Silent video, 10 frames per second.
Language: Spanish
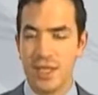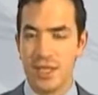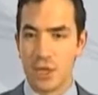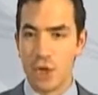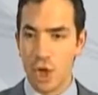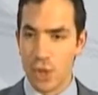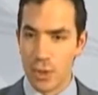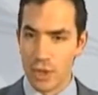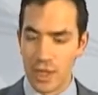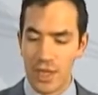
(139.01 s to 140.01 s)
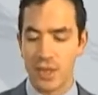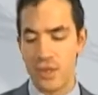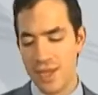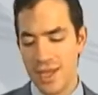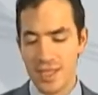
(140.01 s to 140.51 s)
y con comodidad
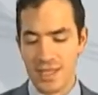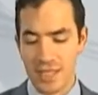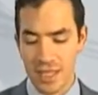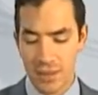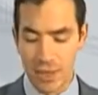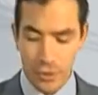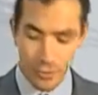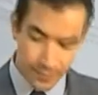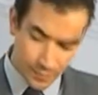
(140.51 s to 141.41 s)
de trabajo.